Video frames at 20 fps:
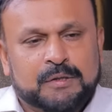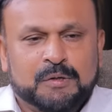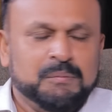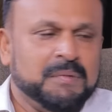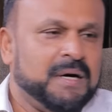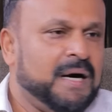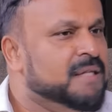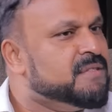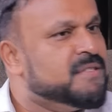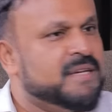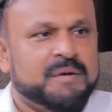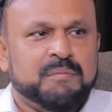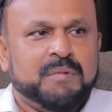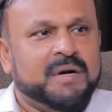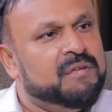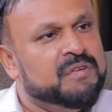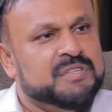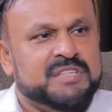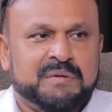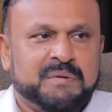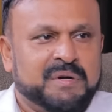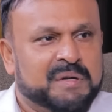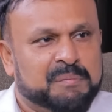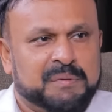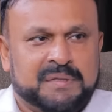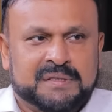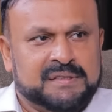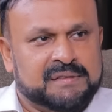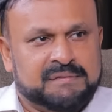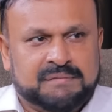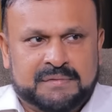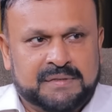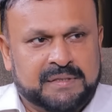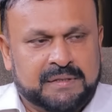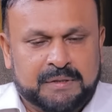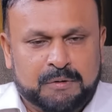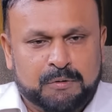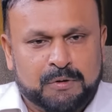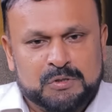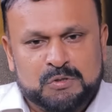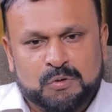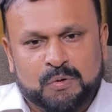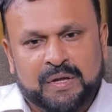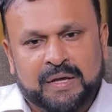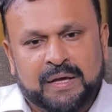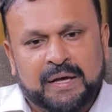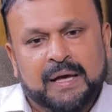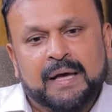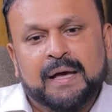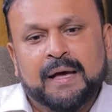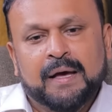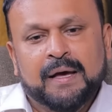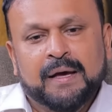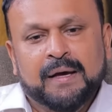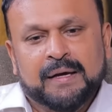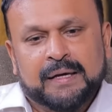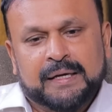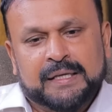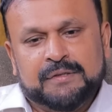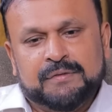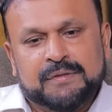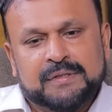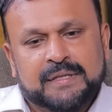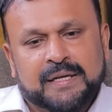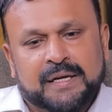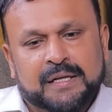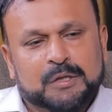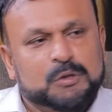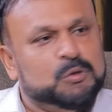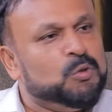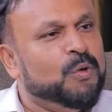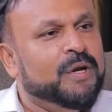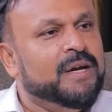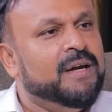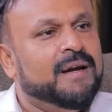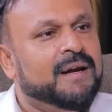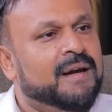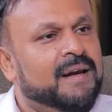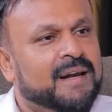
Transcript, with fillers: ரொம்ப ஆச்சரியமான விஷயம் நான் பார்த்தேன் நீங்கள் கூட சொன்னீங்க இது வந்து எனக்கு தொழில்